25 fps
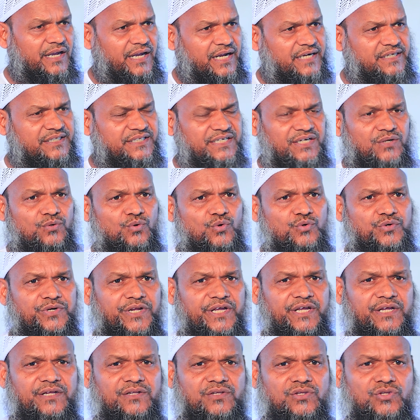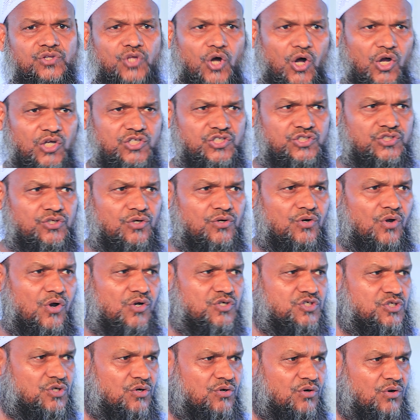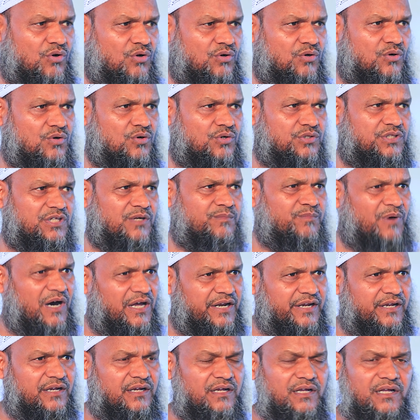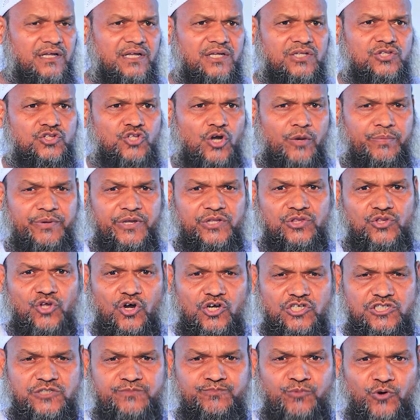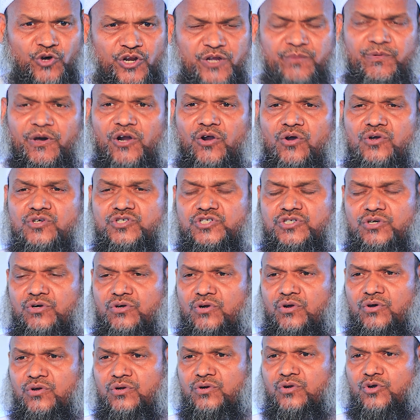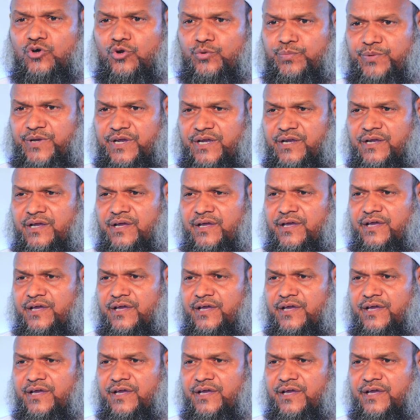একটি উঁটে দশ জন অংশগ্রহণ করতে পারে তবে দশ পরিবার অংশগ্রহণ করবে